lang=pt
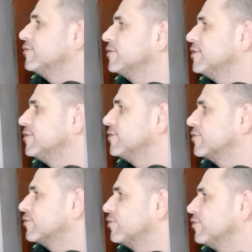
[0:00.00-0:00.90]
Elder
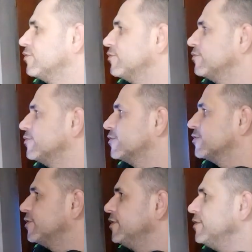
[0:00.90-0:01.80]

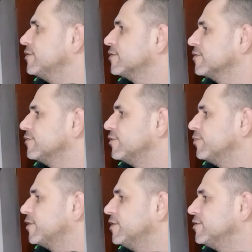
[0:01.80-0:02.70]
Scrolls. É esse? Não deu
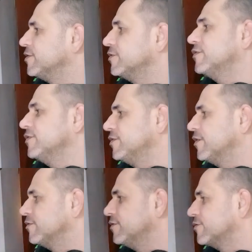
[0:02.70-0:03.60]
pra ler direito. Sim, The
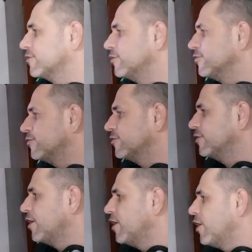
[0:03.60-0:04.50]
Elder Scrolls
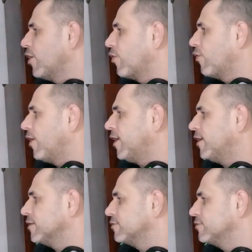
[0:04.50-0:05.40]

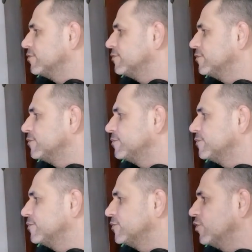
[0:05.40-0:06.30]
4.
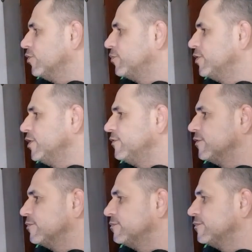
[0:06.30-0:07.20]

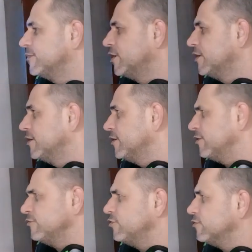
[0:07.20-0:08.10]
Oblivion.
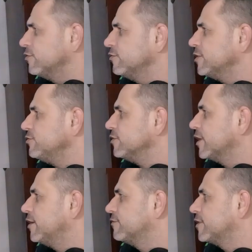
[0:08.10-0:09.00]
É um jogo que eu nunca
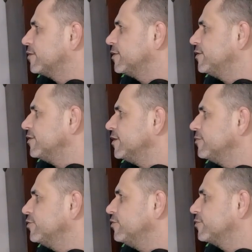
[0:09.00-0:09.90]
joguei, velho, mas dizem que é
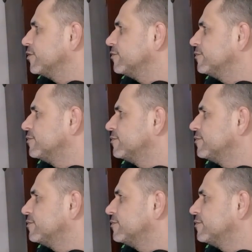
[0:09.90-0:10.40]
muito bom.